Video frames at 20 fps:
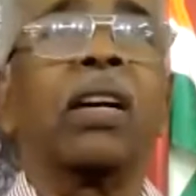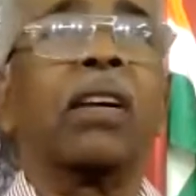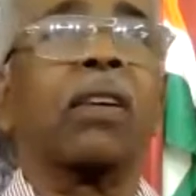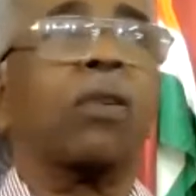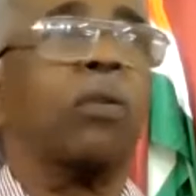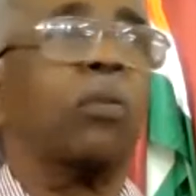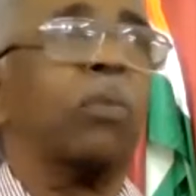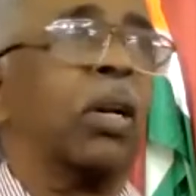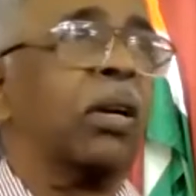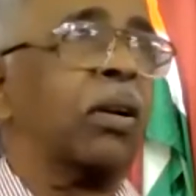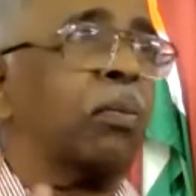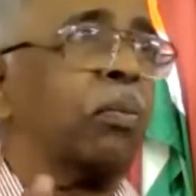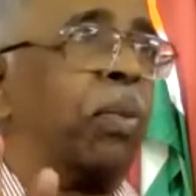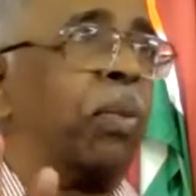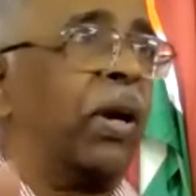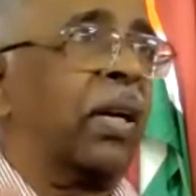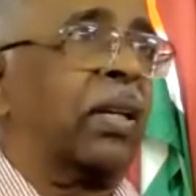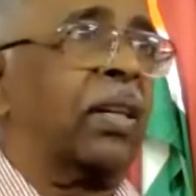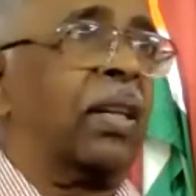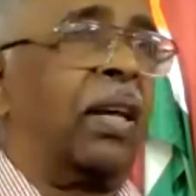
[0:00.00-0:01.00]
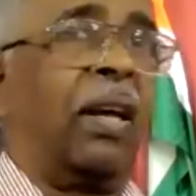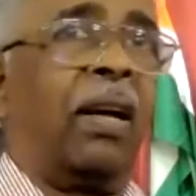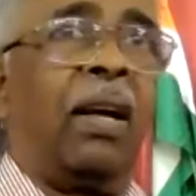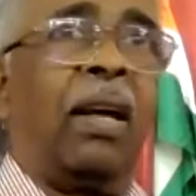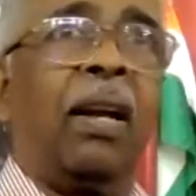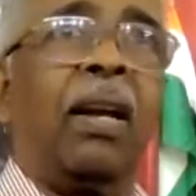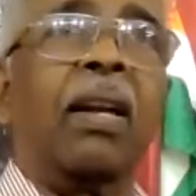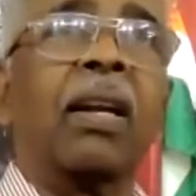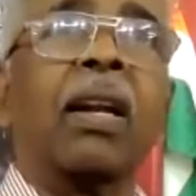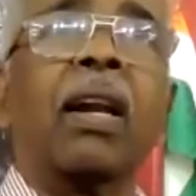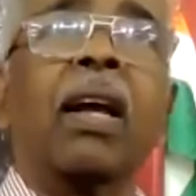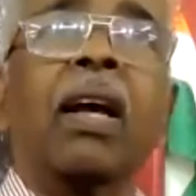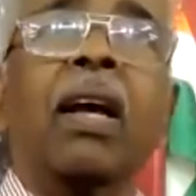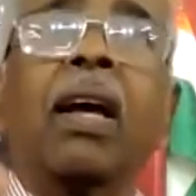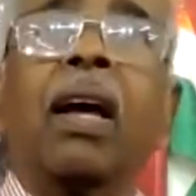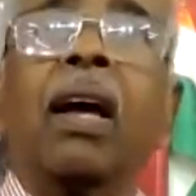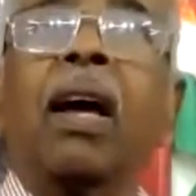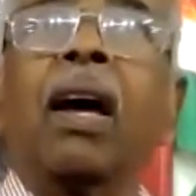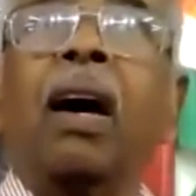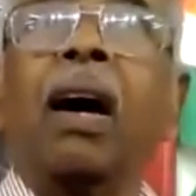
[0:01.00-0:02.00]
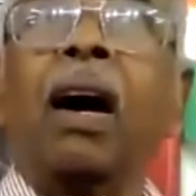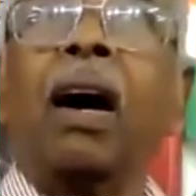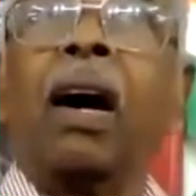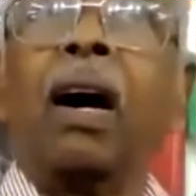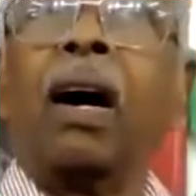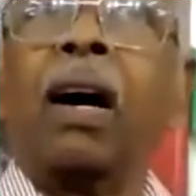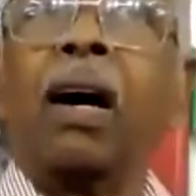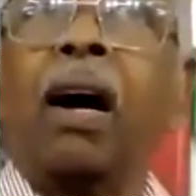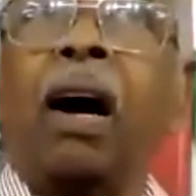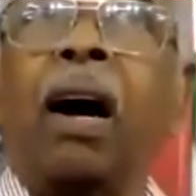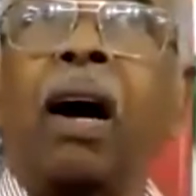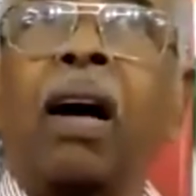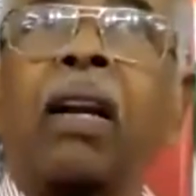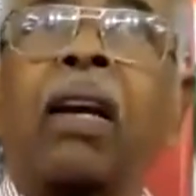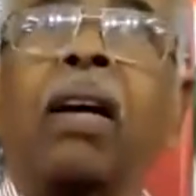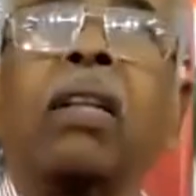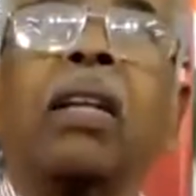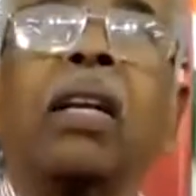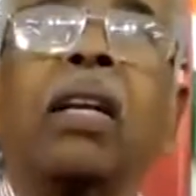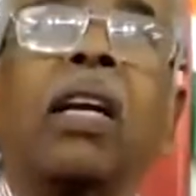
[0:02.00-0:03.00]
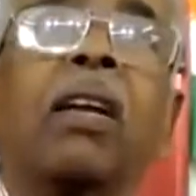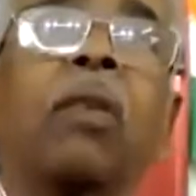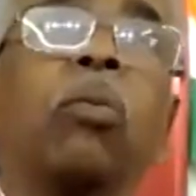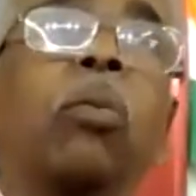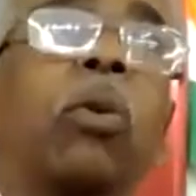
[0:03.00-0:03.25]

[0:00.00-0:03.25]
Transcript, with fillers: இருக்கும் என்று பார்த்தால் ஆராதனையின்